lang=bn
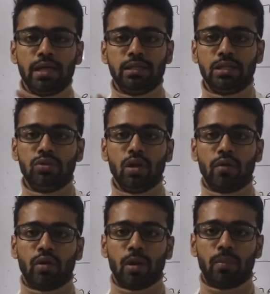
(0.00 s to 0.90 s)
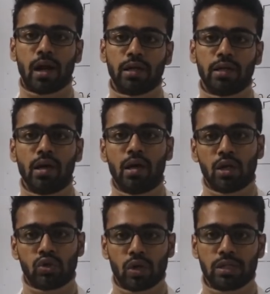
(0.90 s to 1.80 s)
এই সিস্টোলের ফলে ব্লাডটা
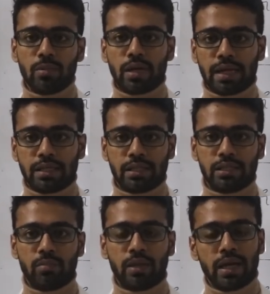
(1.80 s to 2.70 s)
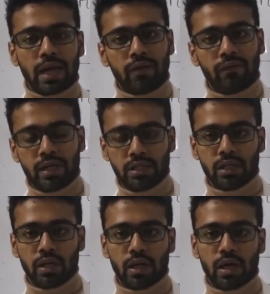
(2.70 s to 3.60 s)
চলে যাবে রাইট অ্যাট্রিয়াম থেকে রাইট
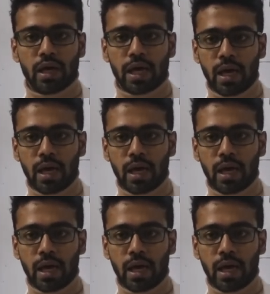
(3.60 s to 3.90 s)
ভেন্ট্রিকলে